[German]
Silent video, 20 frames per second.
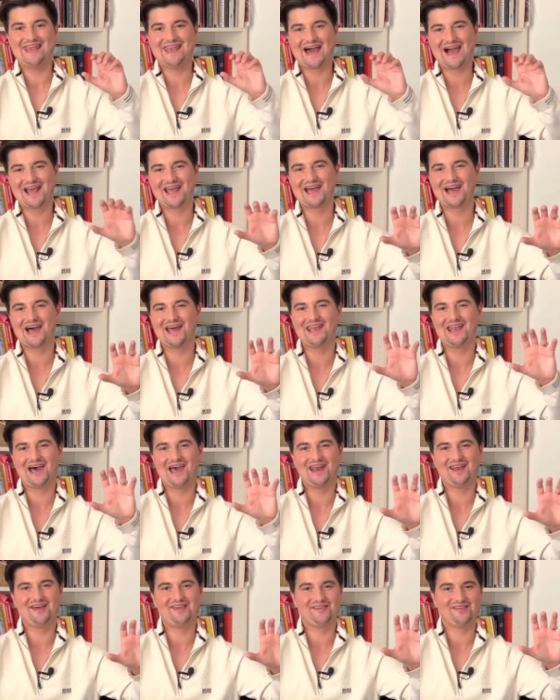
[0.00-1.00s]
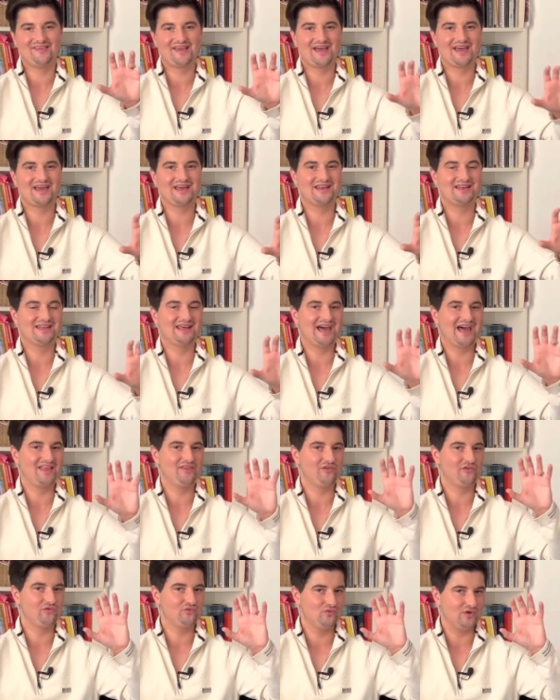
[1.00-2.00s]
lange an einer Sache
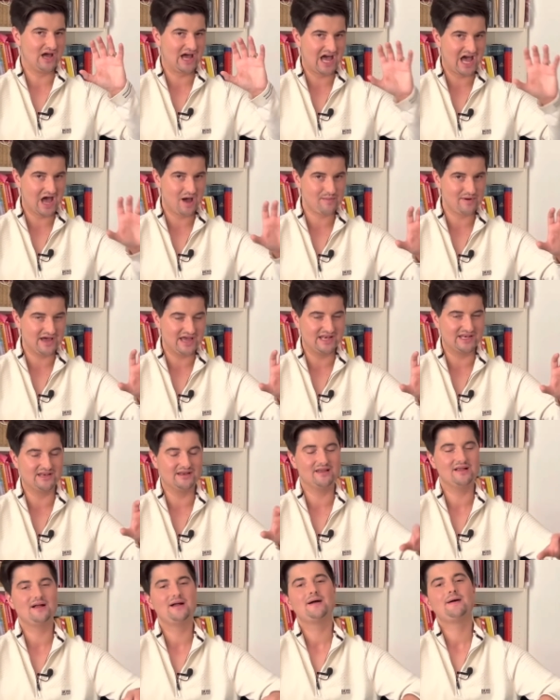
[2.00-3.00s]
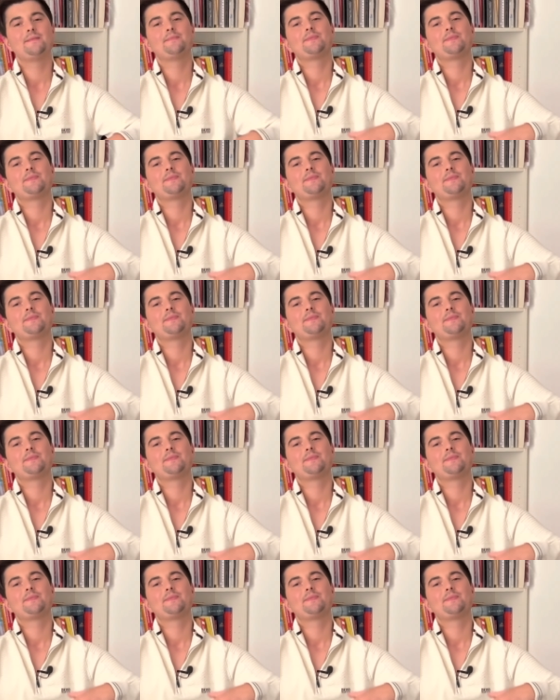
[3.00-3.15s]
dran zu arbeiten.